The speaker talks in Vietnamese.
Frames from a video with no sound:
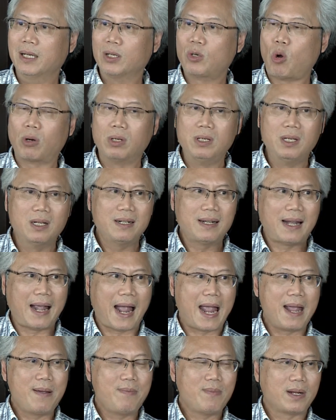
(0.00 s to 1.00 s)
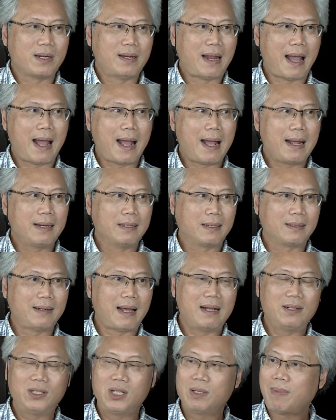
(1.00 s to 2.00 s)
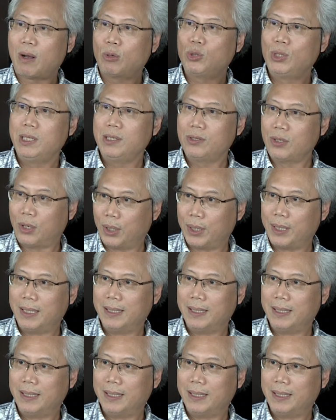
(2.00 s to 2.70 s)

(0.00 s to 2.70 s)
còn những cái mà đã được đăng trên báo chí rồi